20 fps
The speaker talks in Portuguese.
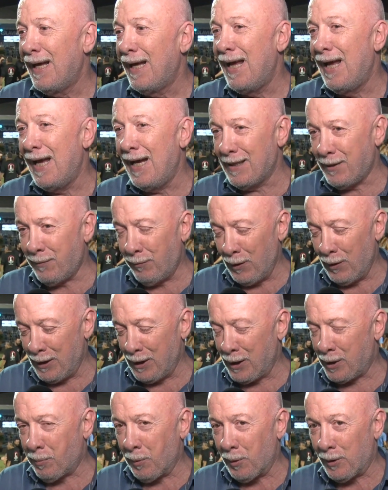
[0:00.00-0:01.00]
Esse foi
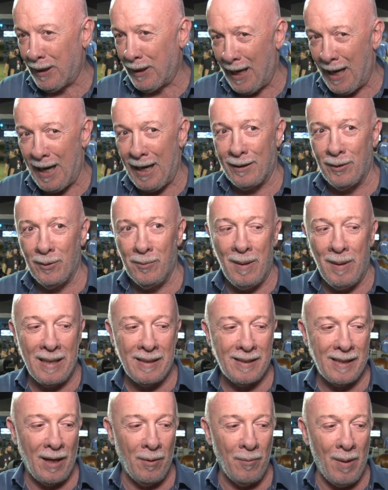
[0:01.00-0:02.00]
disputado,
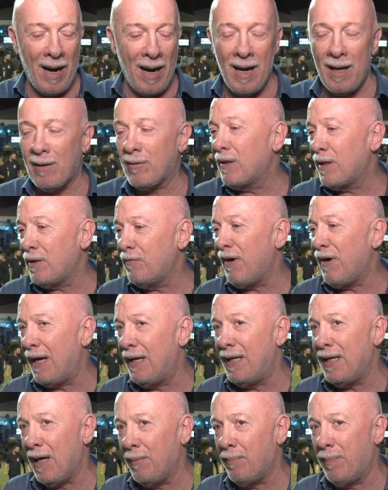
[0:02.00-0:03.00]
mas é uma égua que
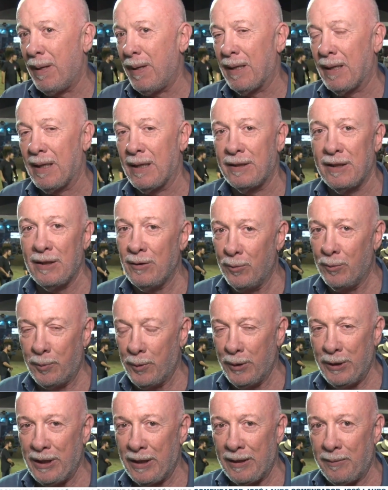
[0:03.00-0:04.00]
valia a pena. A gente não
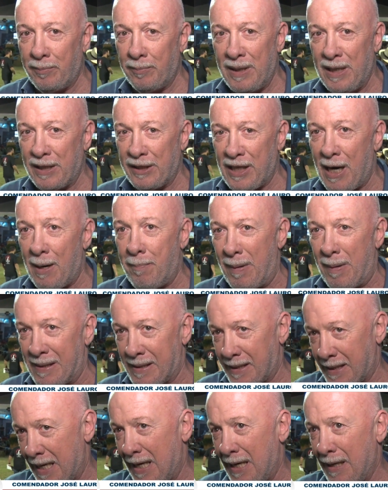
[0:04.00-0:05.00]
podia deixar
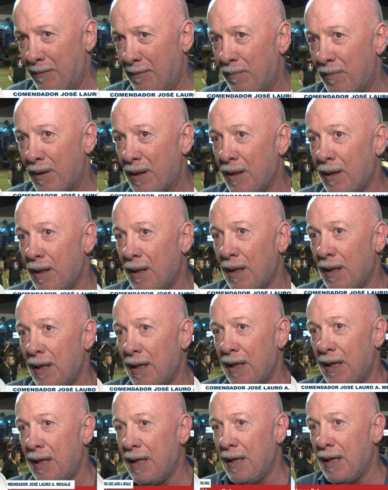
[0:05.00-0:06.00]
passar.
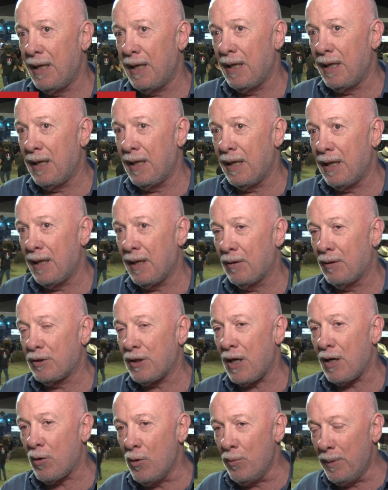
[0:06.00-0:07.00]
E eu
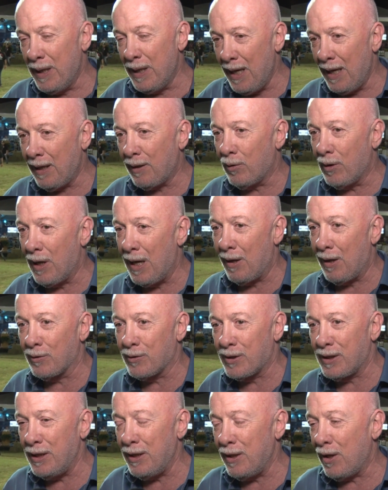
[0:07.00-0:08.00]
já combinei com o
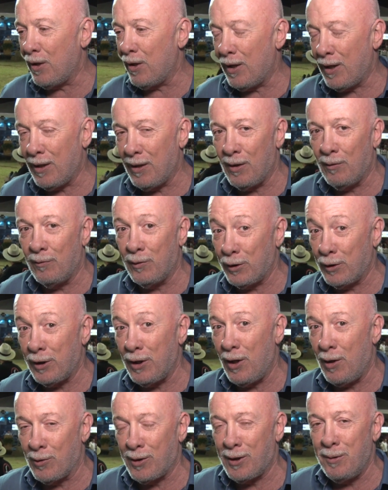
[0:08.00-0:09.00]
Leozinho, agora não vou
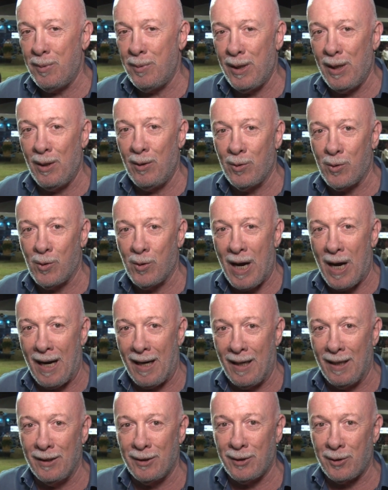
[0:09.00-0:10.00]
tirar uns embrião com o
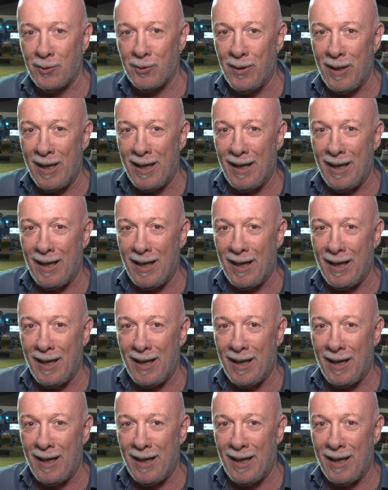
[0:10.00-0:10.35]
Galante com